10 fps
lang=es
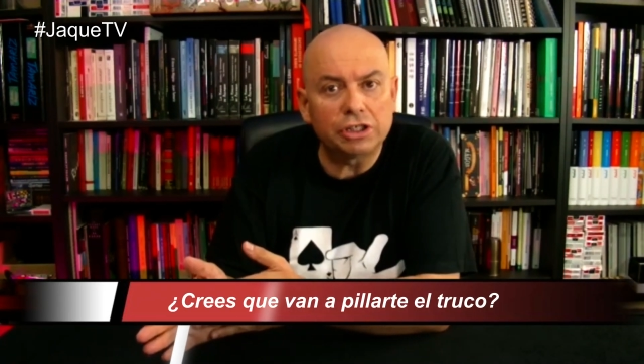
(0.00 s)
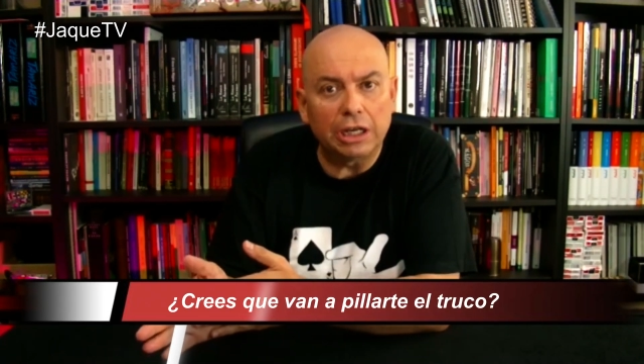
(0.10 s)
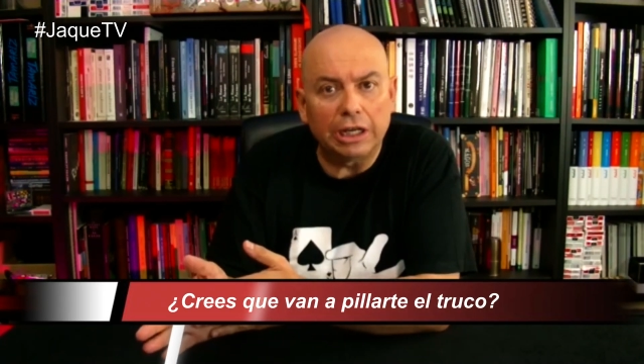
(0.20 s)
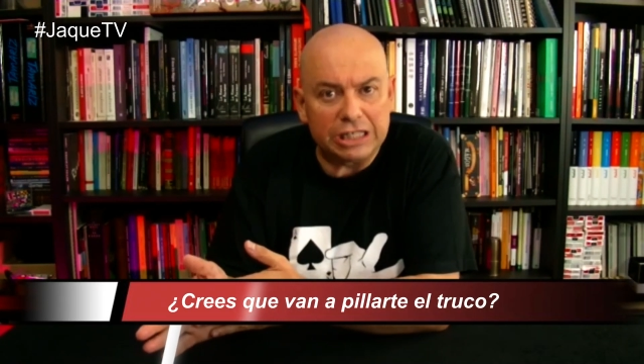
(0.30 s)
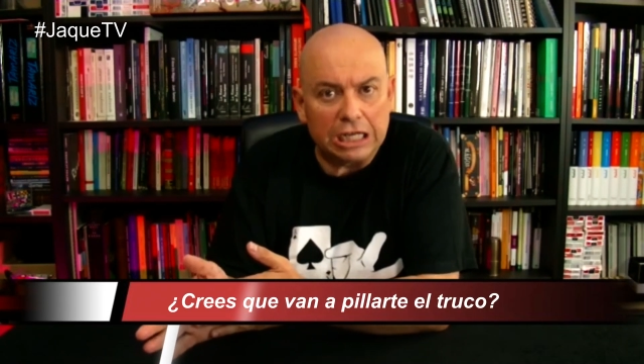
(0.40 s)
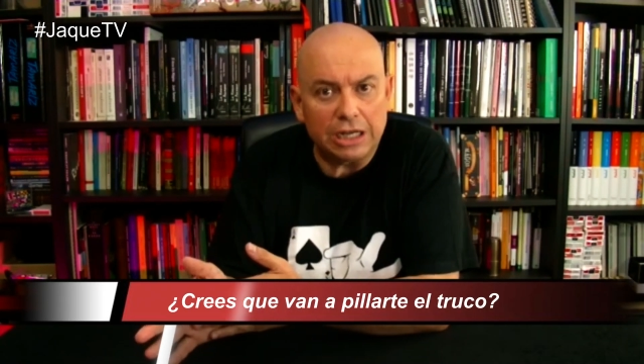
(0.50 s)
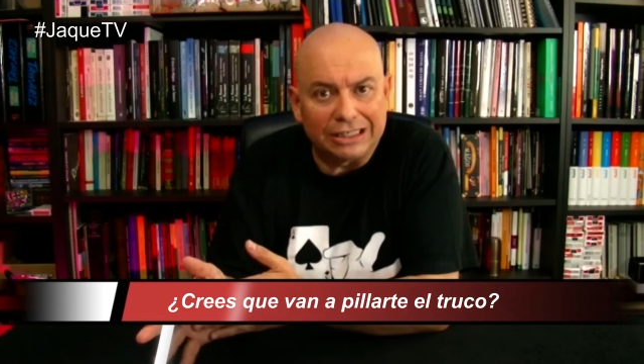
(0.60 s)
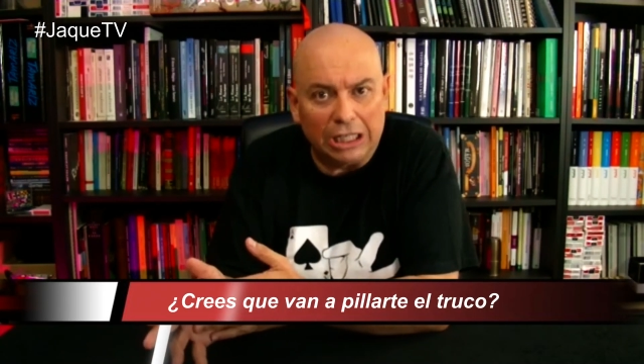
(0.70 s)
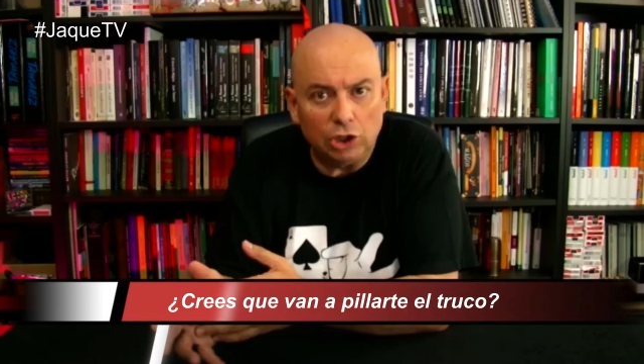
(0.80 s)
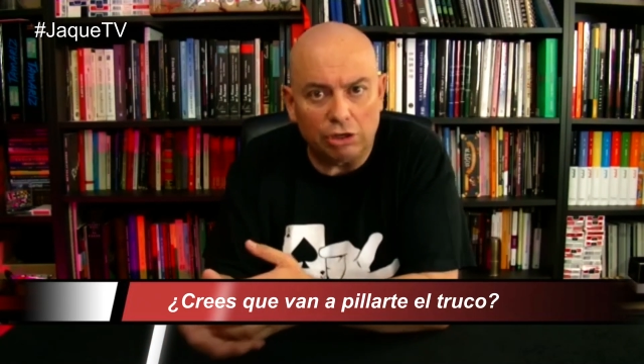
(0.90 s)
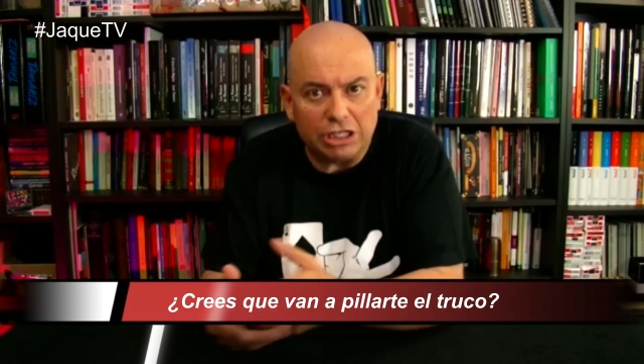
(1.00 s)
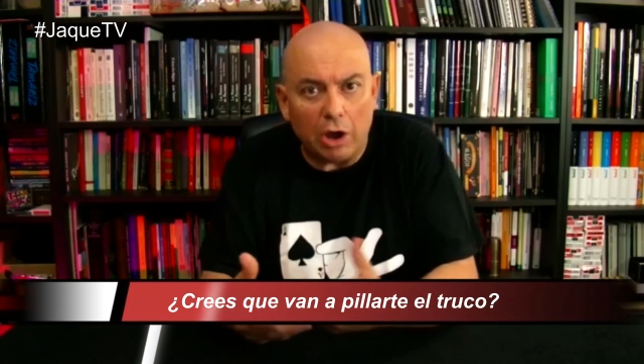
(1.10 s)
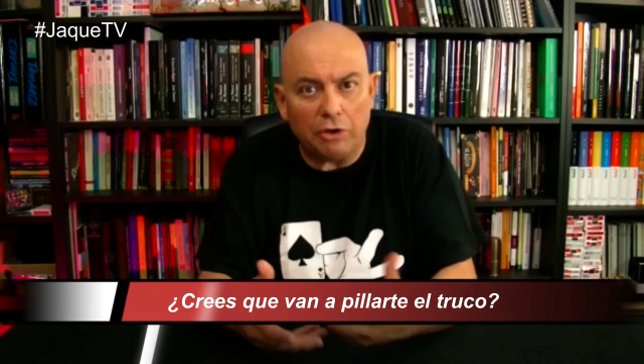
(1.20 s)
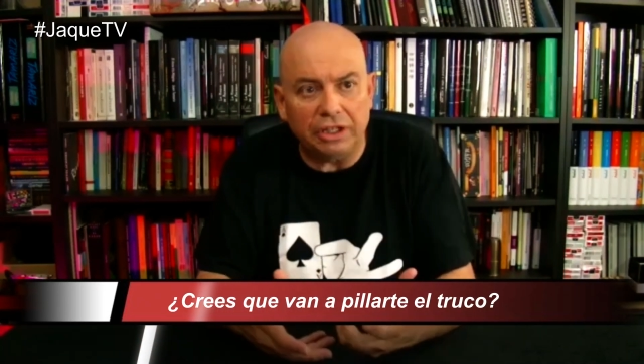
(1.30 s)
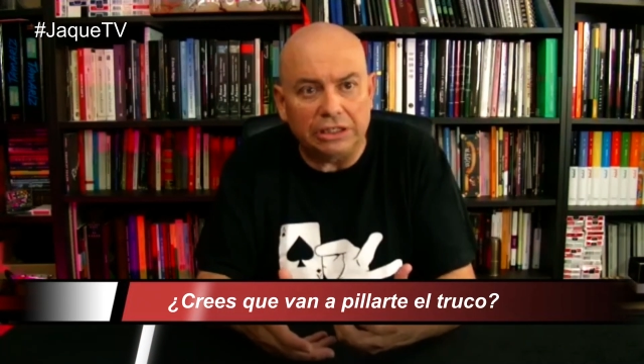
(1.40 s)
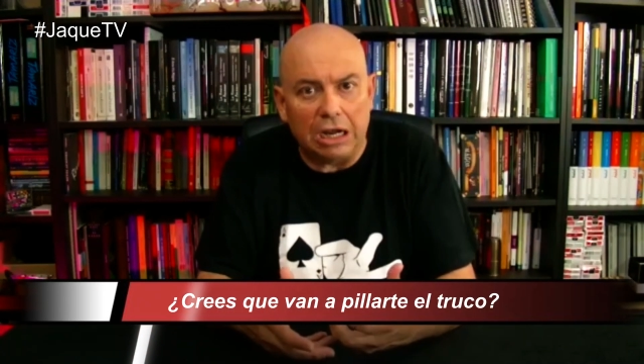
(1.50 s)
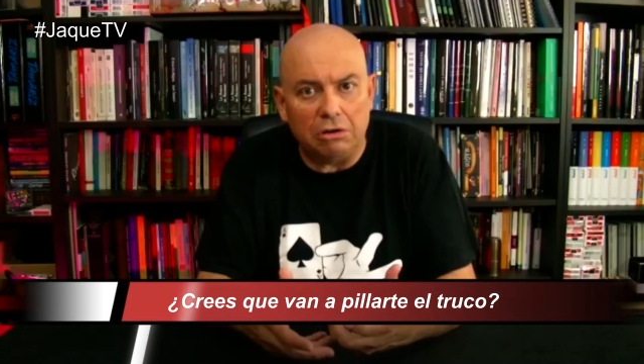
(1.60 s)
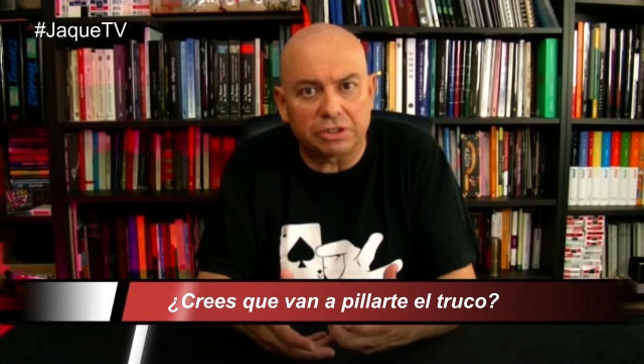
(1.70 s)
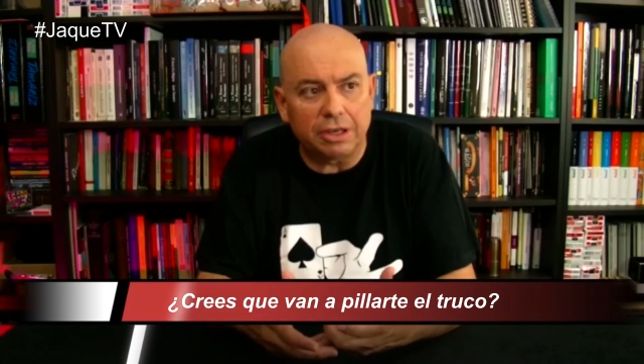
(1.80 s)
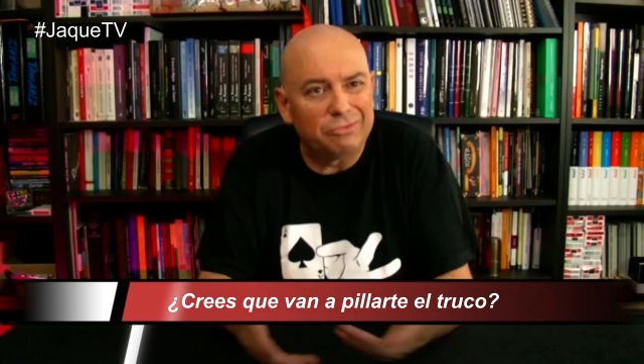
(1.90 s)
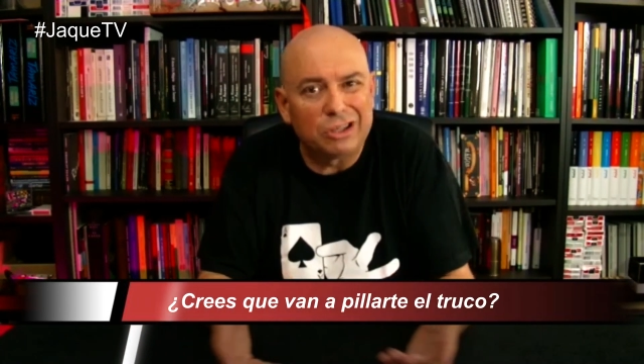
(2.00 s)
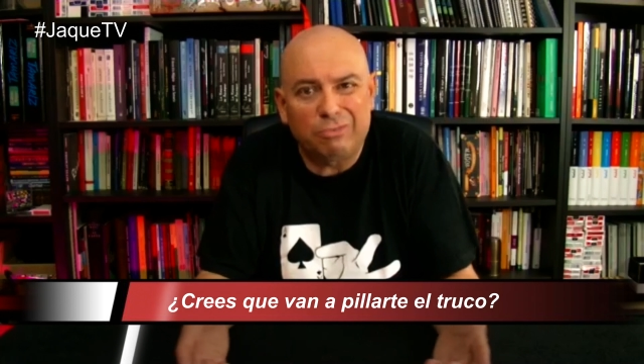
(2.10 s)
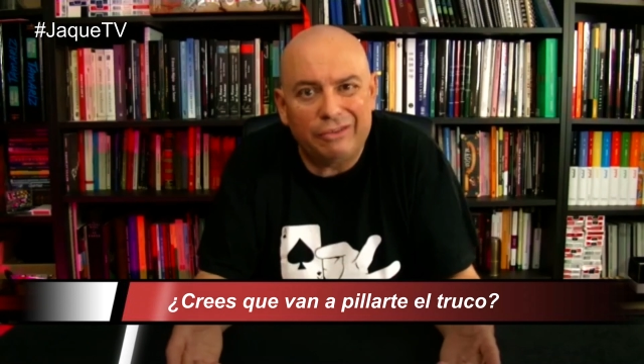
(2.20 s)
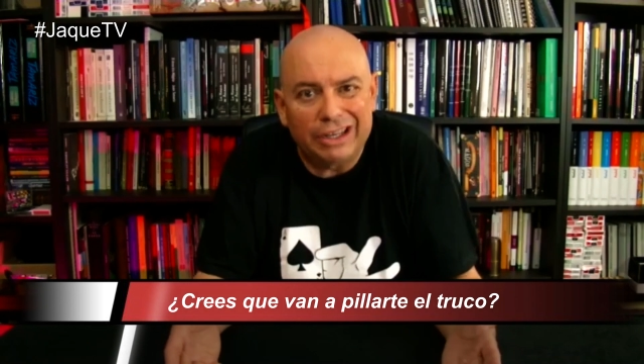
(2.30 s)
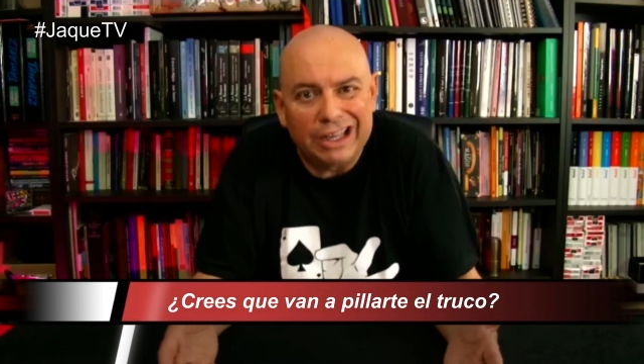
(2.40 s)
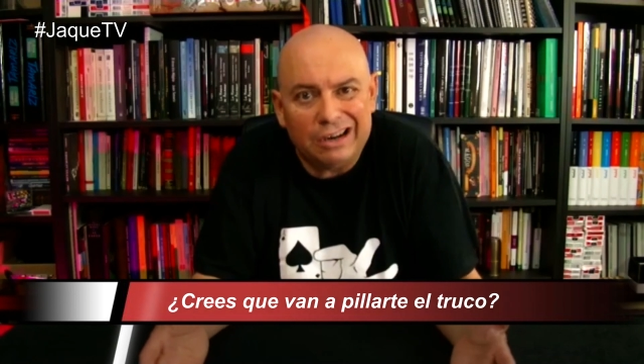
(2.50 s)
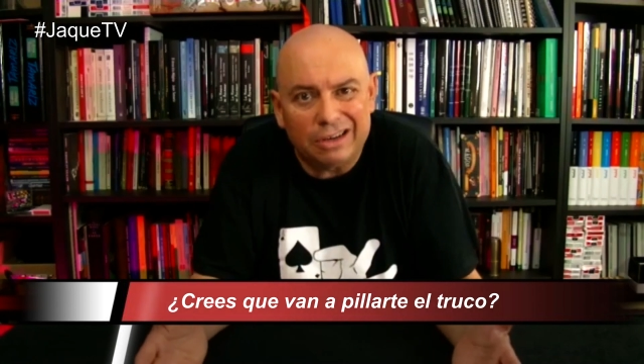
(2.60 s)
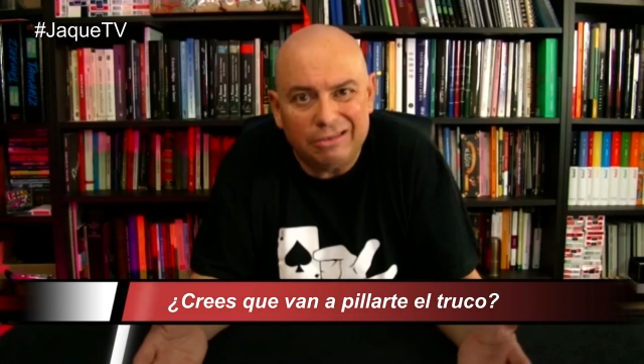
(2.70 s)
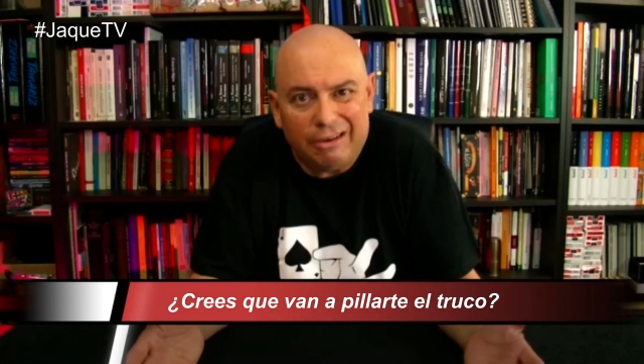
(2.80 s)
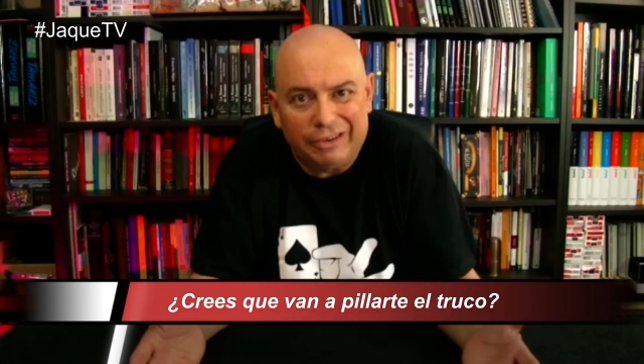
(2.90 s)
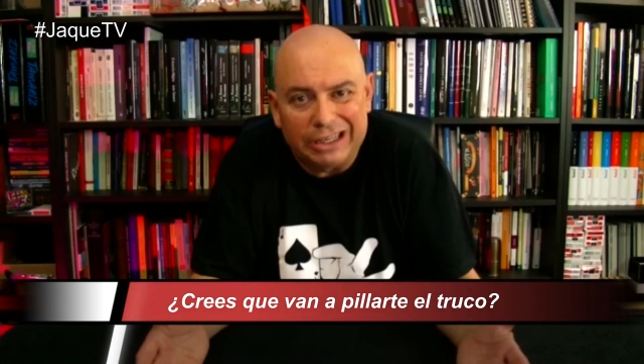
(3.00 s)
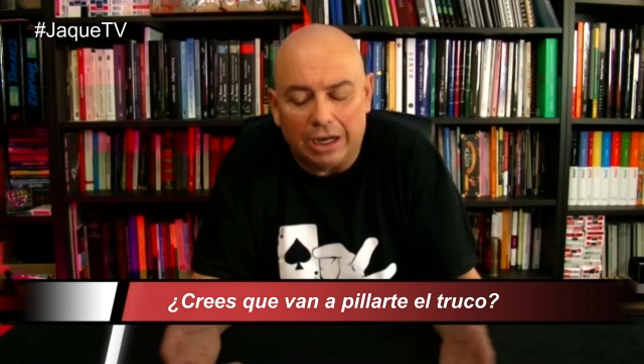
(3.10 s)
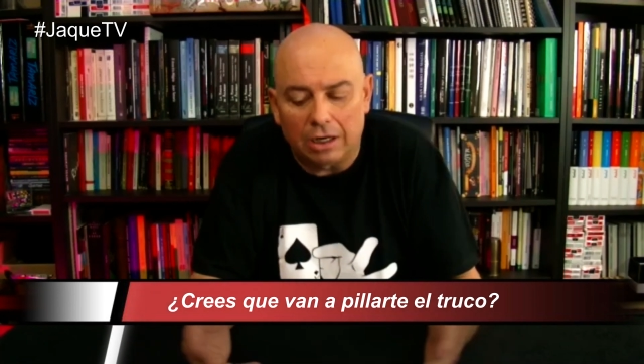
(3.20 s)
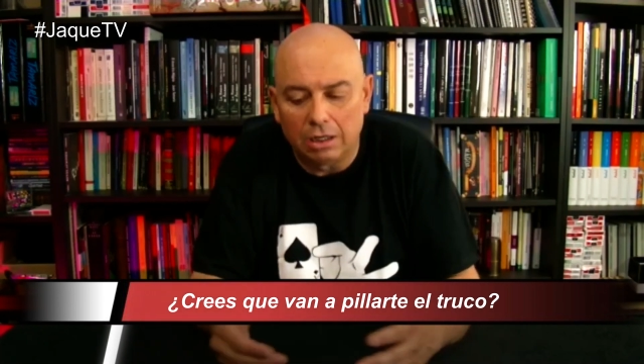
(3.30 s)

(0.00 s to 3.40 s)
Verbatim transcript: y estás atento y estás concentrado? Sí, no te puede fallar. ¿Qué te va a fallar?